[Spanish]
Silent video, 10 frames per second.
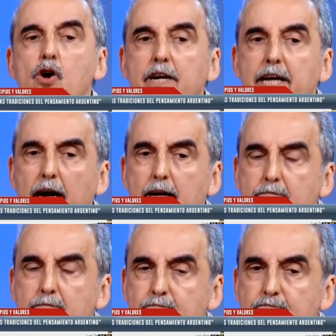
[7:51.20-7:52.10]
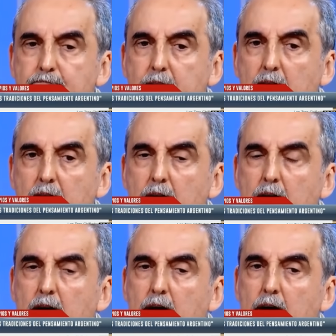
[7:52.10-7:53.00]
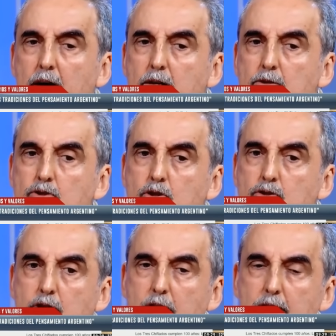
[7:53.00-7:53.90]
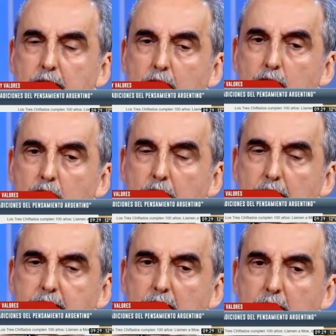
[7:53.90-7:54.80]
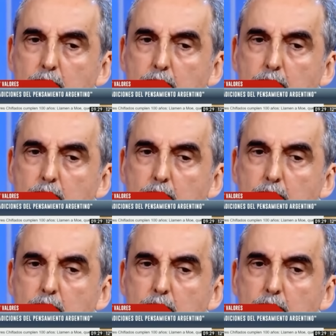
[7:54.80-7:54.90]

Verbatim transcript: de una semana, a más tardar, es que hay que revertir esta